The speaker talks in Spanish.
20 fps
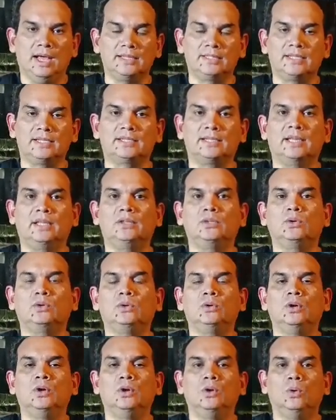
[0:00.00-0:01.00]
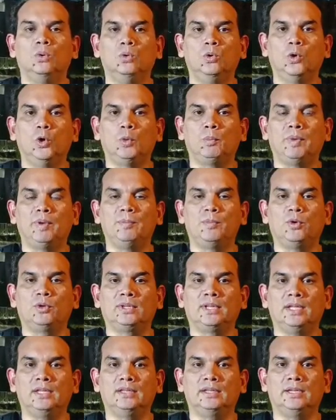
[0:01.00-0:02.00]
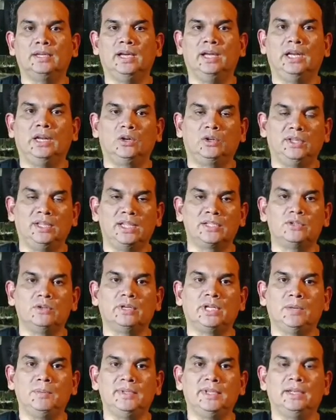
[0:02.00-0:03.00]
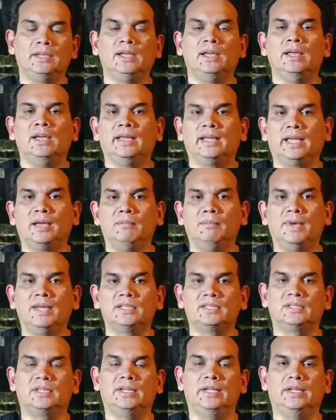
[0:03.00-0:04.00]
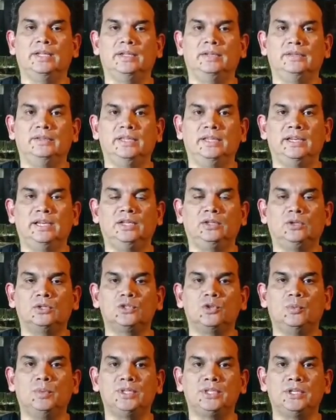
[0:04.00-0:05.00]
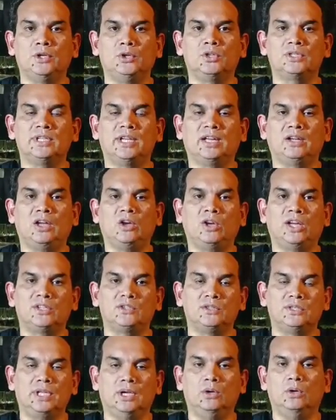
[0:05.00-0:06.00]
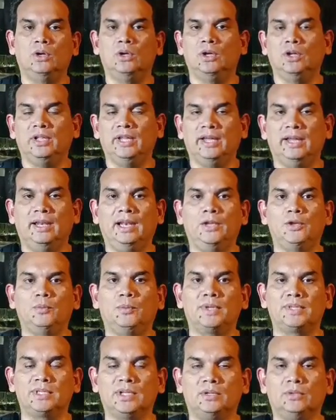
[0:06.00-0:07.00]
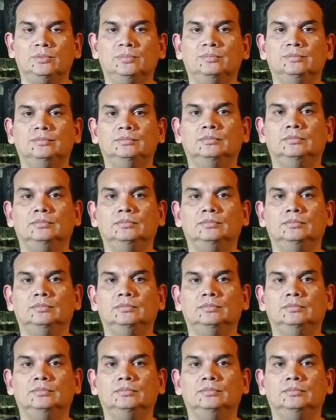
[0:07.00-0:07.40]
asestando un golpe importante a la organización criminal que más eh, delitos y homicidios nos ha ocasionado en el año pasado.